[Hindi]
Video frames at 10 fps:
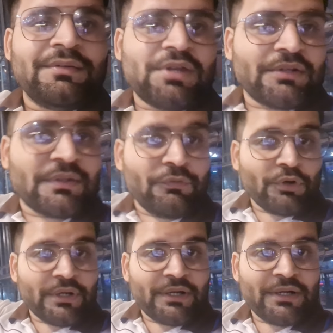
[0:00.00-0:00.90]
जैसे ही
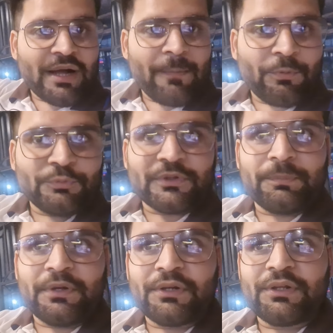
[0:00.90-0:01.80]
वो आएगा आपको उसकी
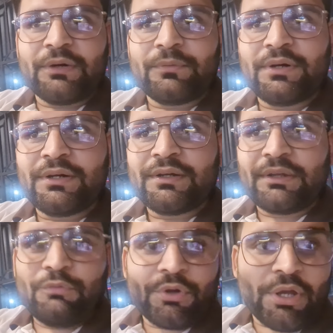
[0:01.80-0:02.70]
प्लेट दिखाऊंगा
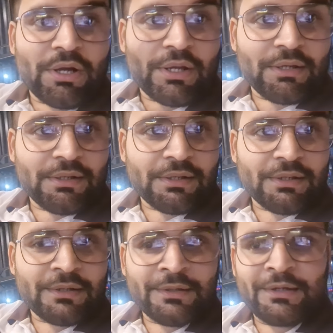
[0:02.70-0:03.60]
कि वो क्या क्या लेके
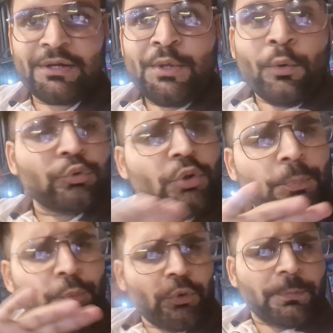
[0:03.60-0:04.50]
आया ठीक है उसने
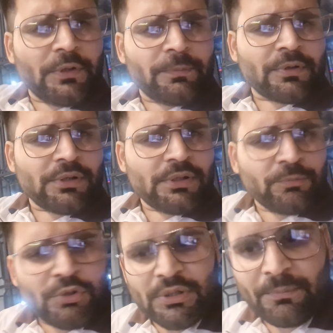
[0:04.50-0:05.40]
पूरी प्लेट भर ली
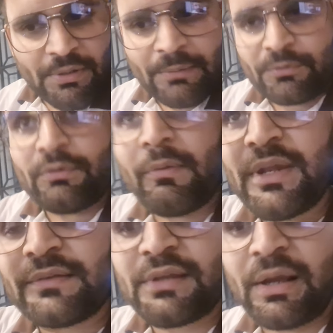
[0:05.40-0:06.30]
अभी अभी आपको
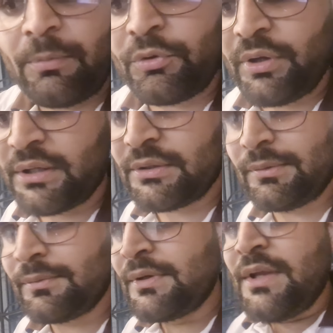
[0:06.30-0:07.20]
जैसे एक आपको दिखाता
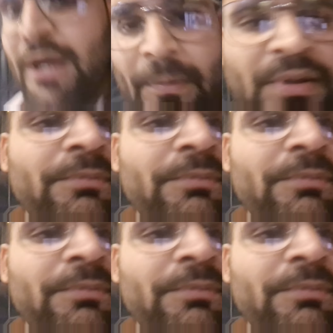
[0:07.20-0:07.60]
हूँ अभी